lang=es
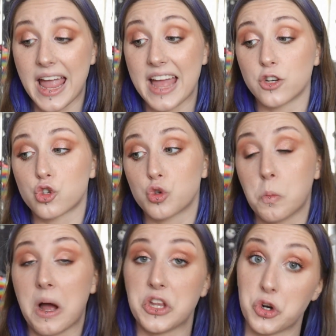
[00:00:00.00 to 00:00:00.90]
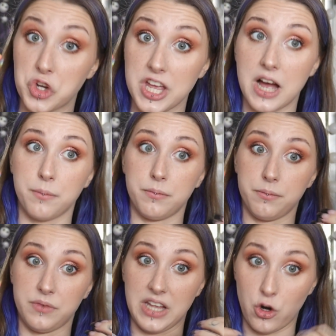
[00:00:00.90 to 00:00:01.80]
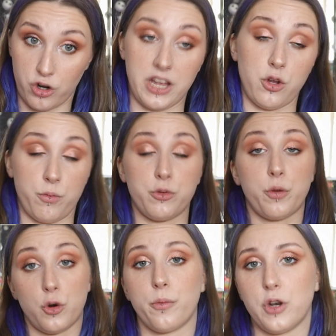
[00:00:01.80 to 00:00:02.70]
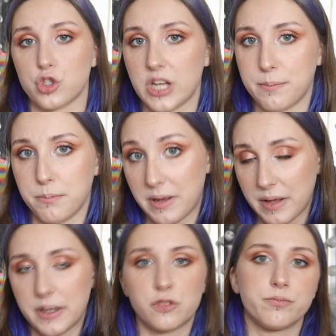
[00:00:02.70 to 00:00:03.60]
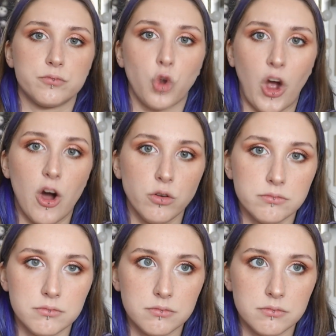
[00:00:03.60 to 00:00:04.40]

en su mayoría de lo que yo, yo por lo menos he tocado,